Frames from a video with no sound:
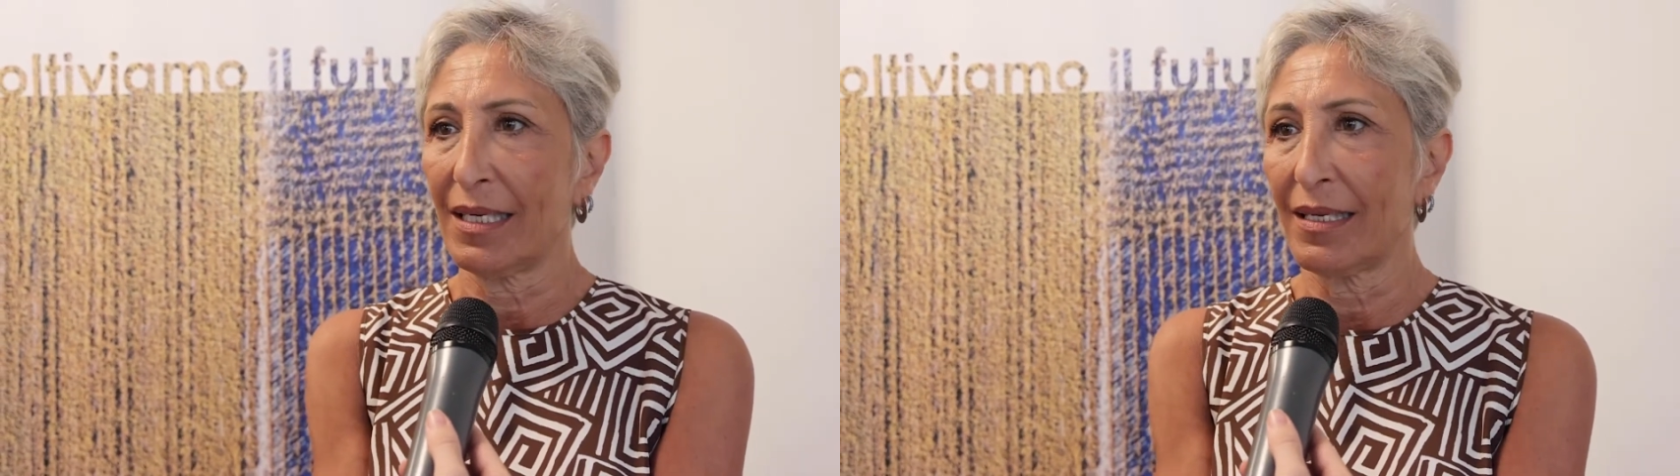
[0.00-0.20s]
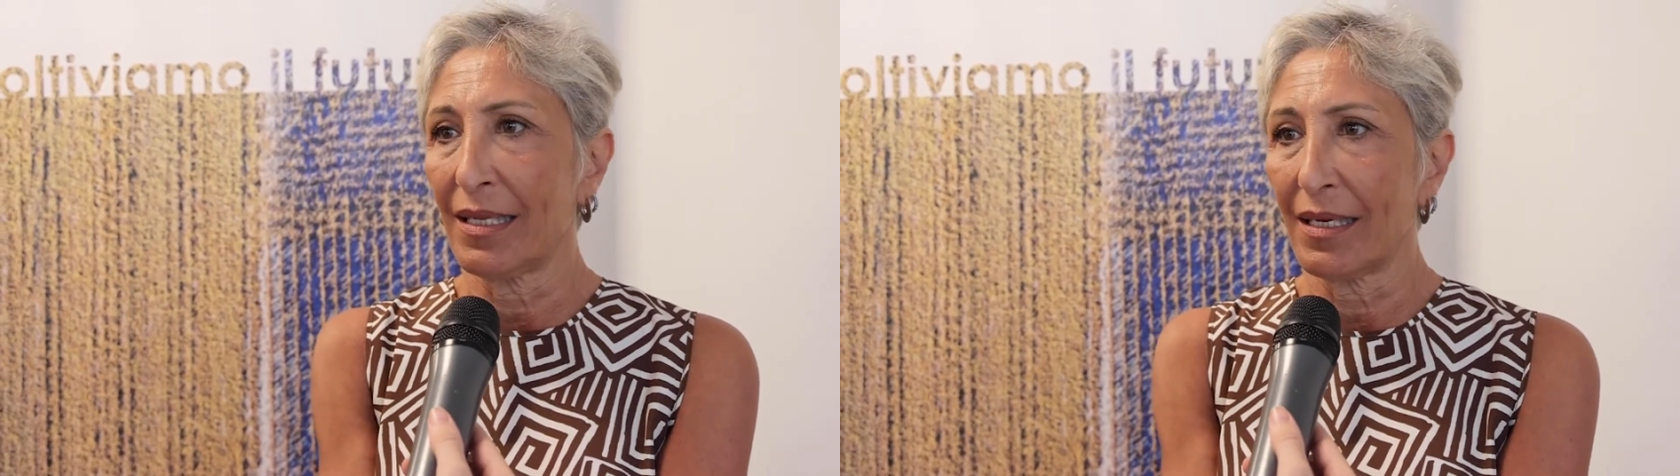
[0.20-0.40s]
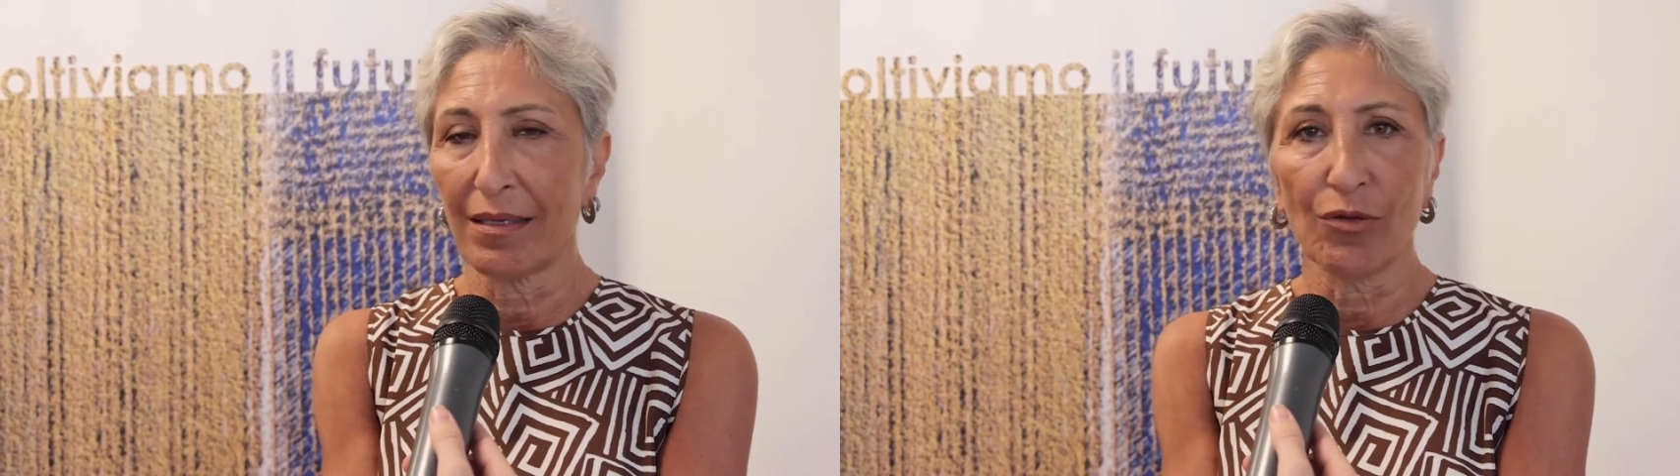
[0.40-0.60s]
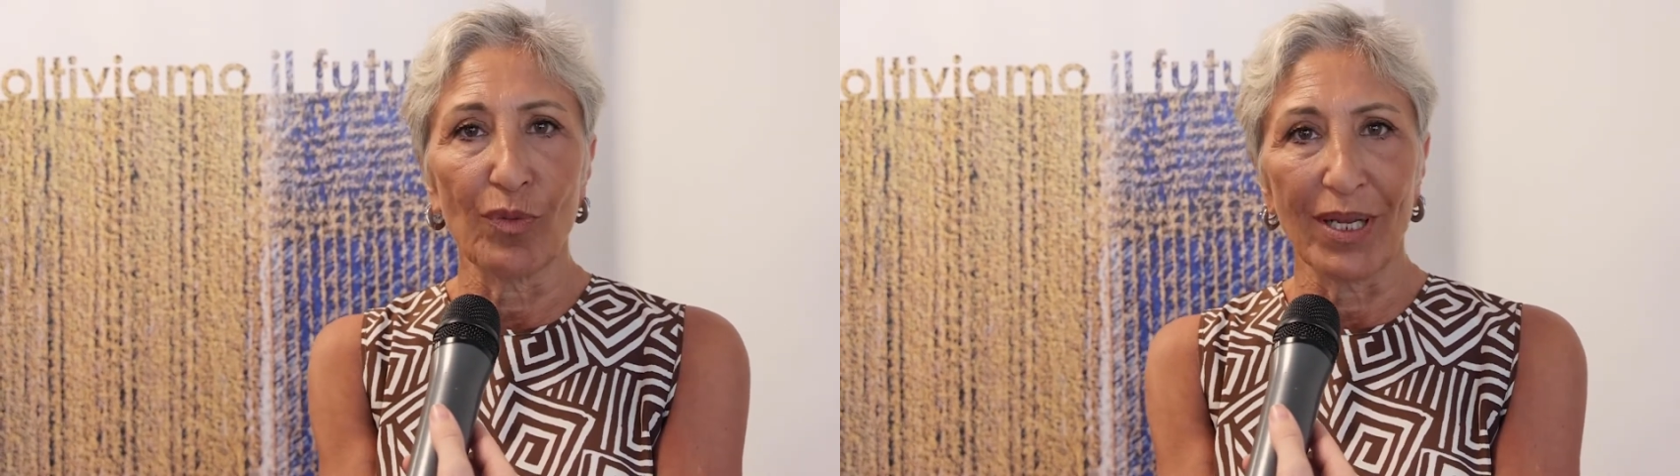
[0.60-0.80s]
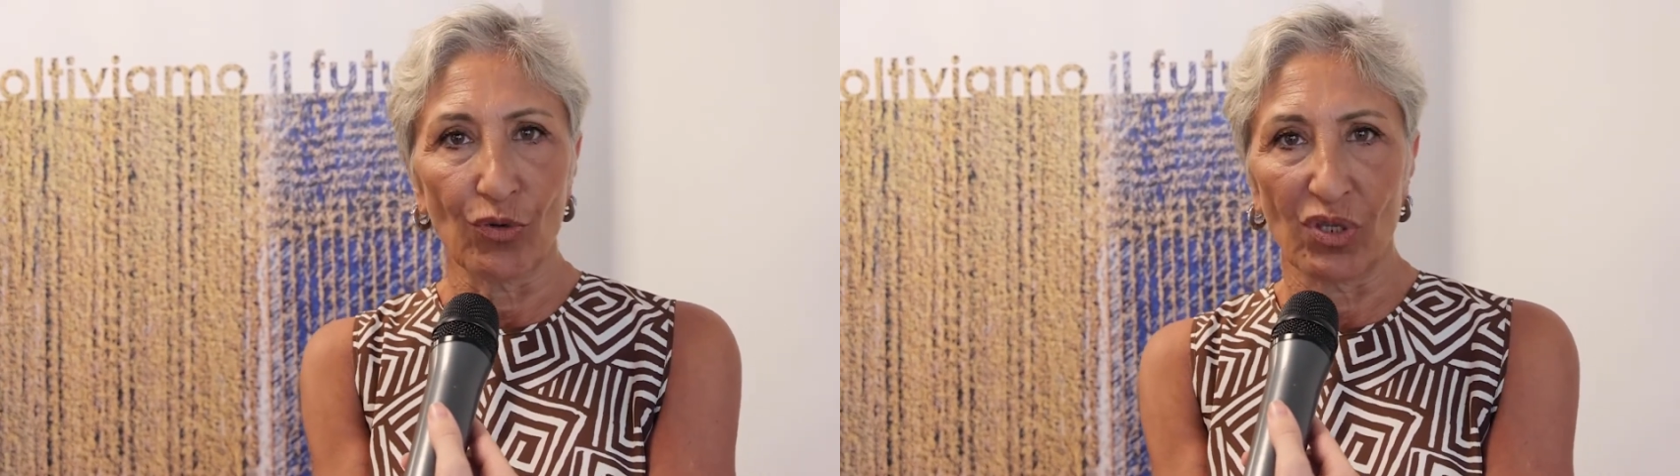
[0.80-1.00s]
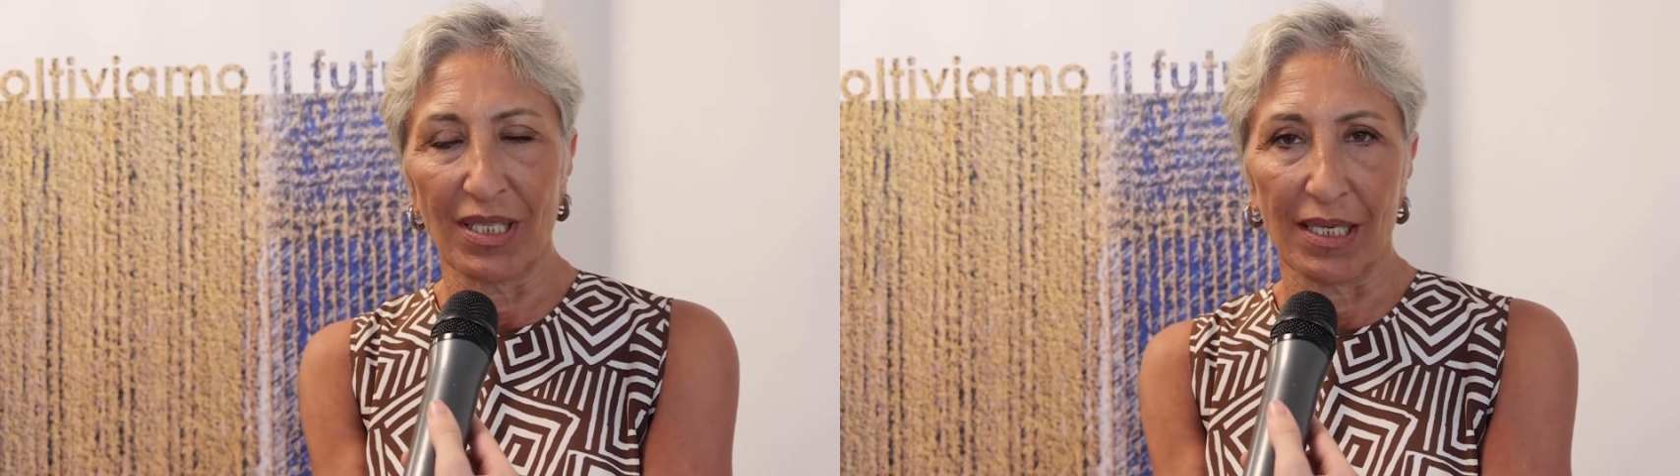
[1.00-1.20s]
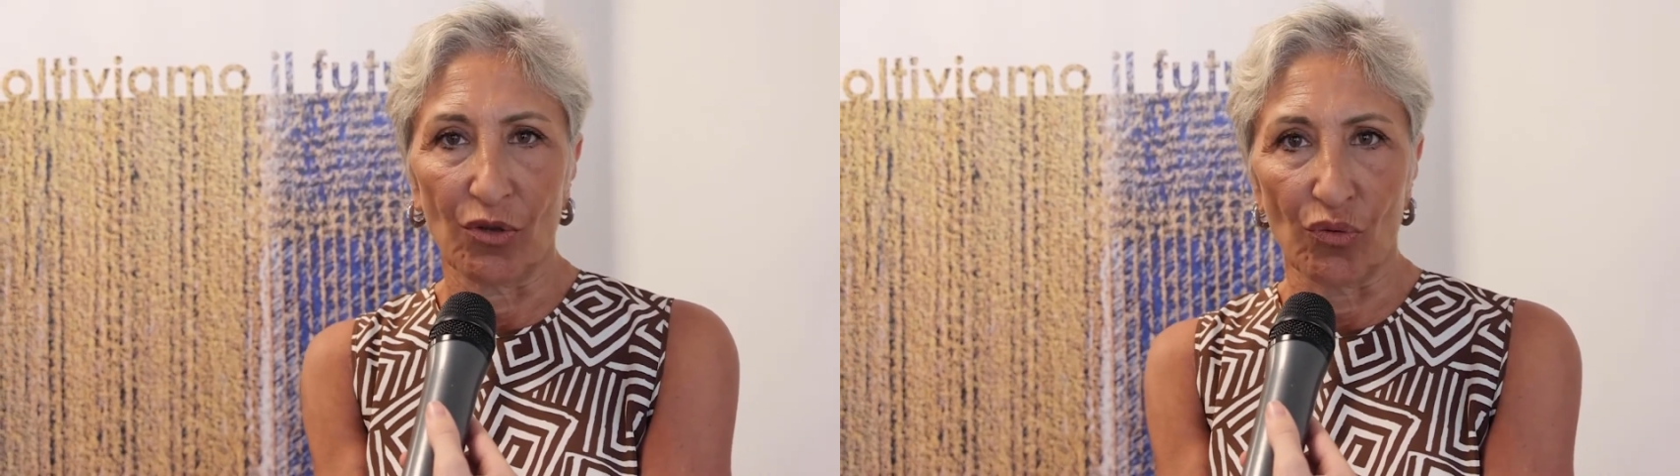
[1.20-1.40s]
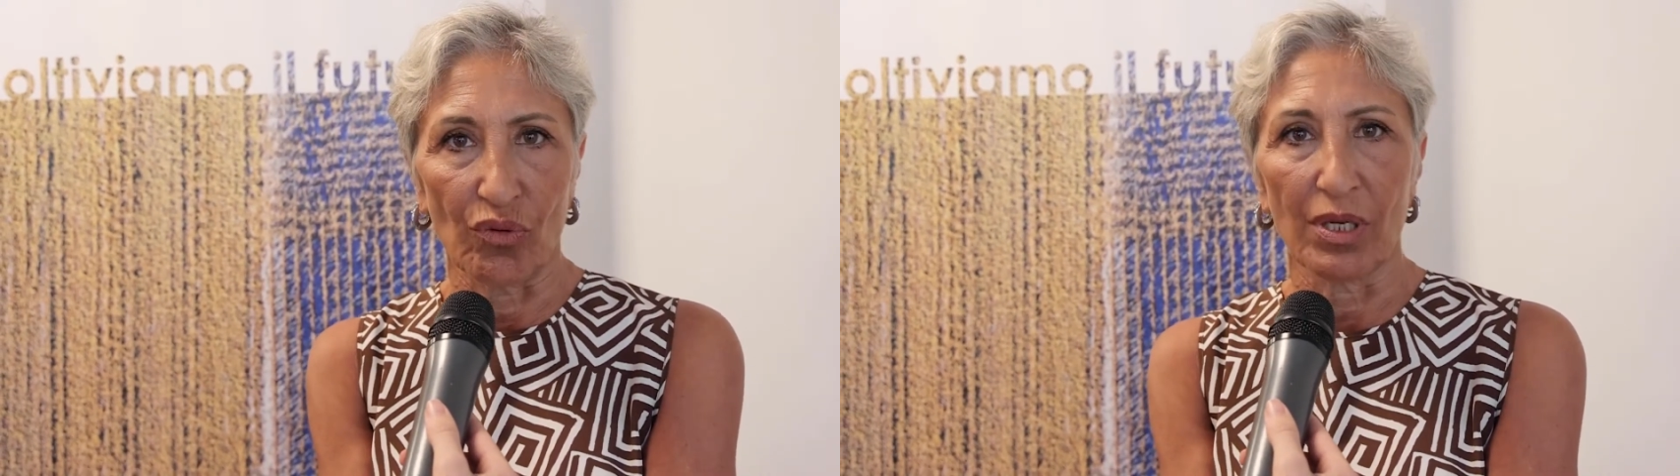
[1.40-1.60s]
in numerosi
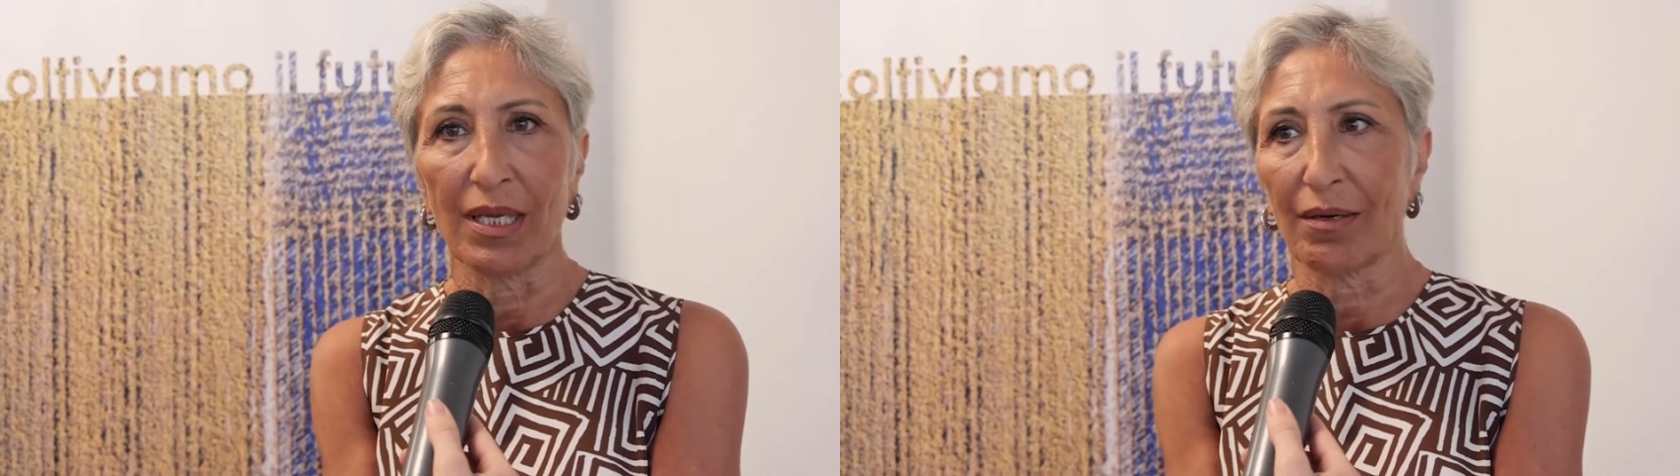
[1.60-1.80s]
settori,